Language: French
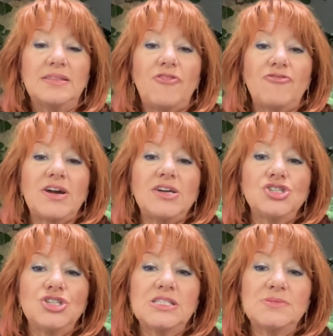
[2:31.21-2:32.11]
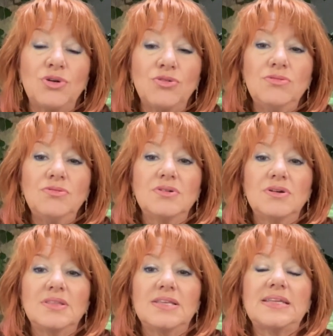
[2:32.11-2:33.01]
d'affranchissement
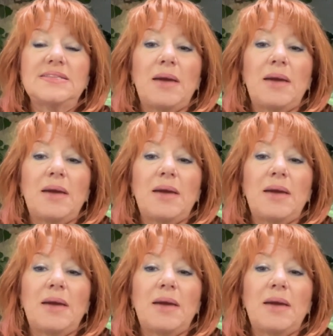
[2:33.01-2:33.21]
de cette